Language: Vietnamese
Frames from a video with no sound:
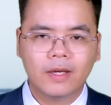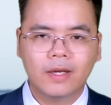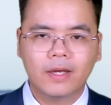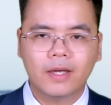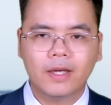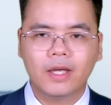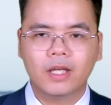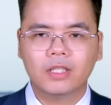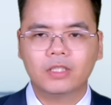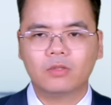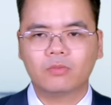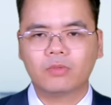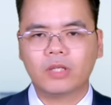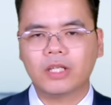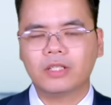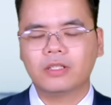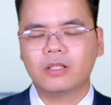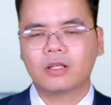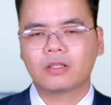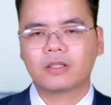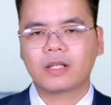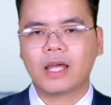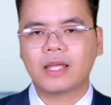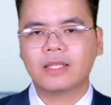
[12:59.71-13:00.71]
Hệ thống này
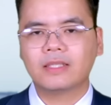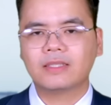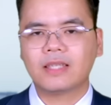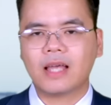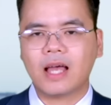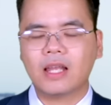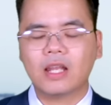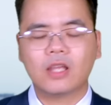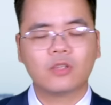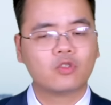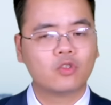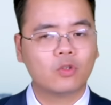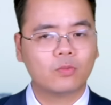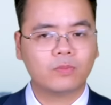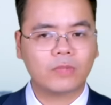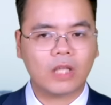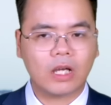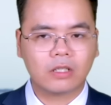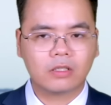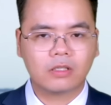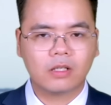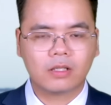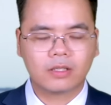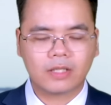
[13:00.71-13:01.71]
được đánh giá là giúp
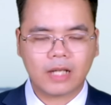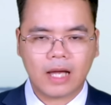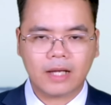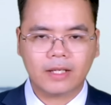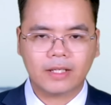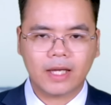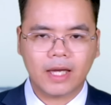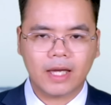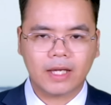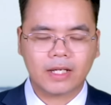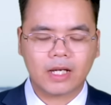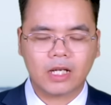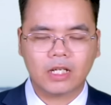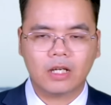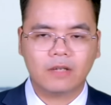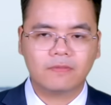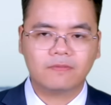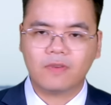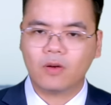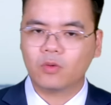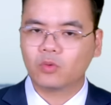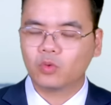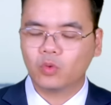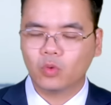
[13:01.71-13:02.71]
tăng cường đáng kể khả năng
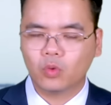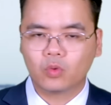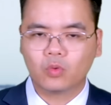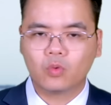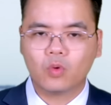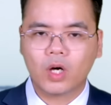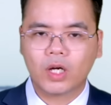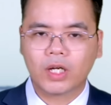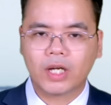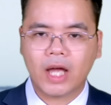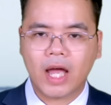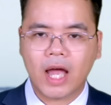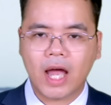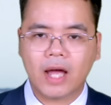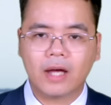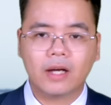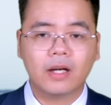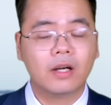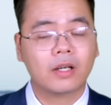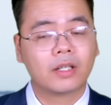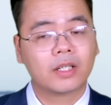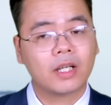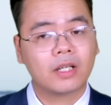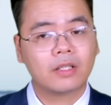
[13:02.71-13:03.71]
phòng thủ của Nga
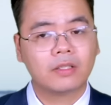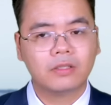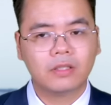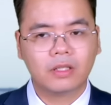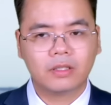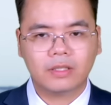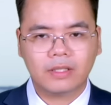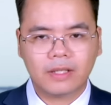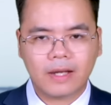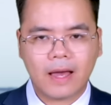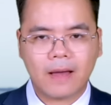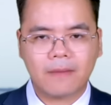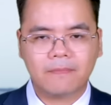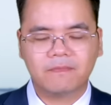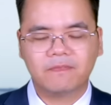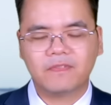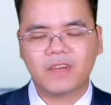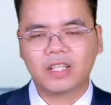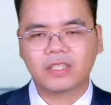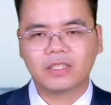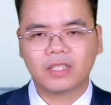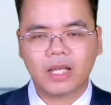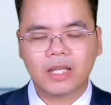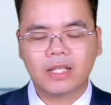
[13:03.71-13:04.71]
ở các hướng Nam
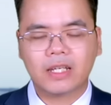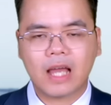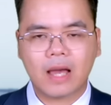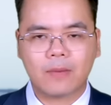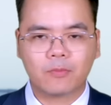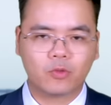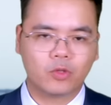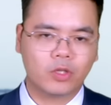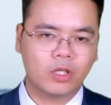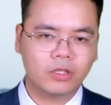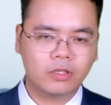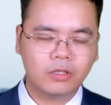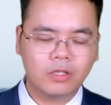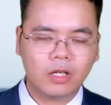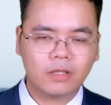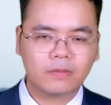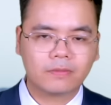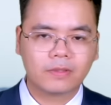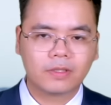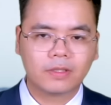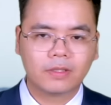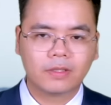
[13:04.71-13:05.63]
và Tây Nam của đất nước.